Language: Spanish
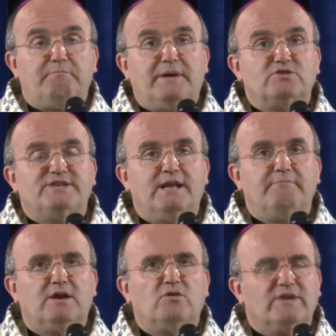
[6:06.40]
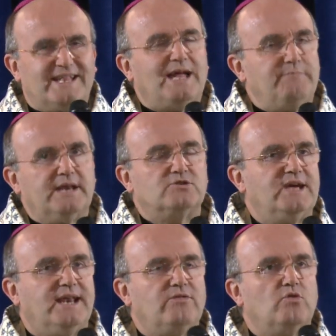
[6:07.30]
Pero sin embargo, también nos
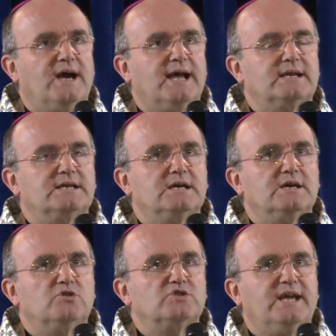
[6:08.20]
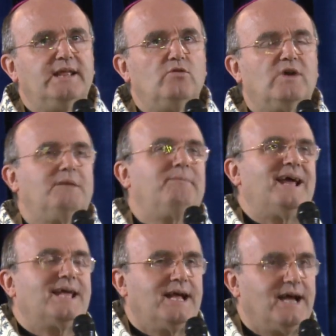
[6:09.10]
quiere educar, nos quiere educar
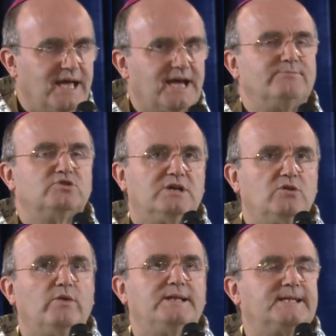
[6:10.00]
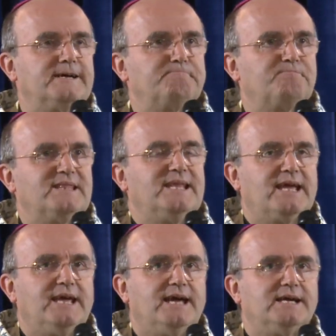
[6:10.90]
para que caigamos en cuenta de
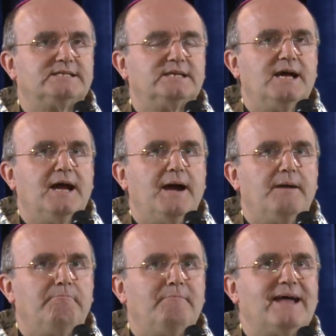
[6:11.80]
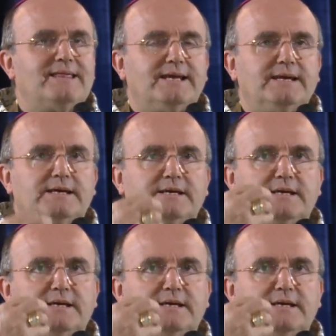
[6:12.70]
que ella es madre,